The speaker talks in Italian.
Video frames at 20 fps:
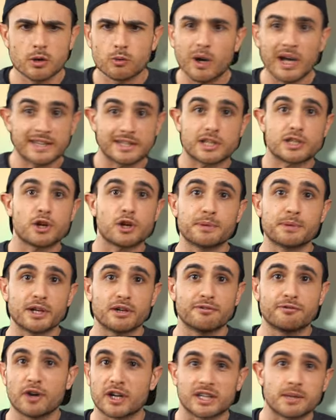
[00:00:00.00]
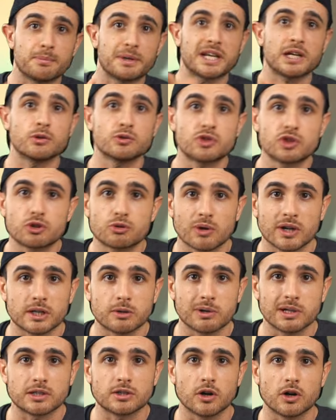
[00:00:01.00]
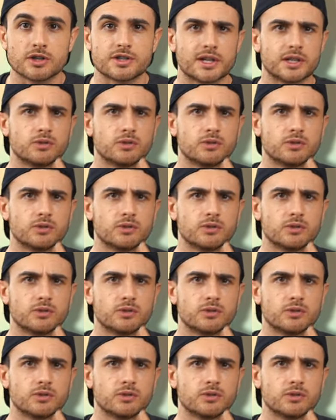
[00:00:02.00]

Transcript: guarda pianoforte, perché non ci suoni qualcosa?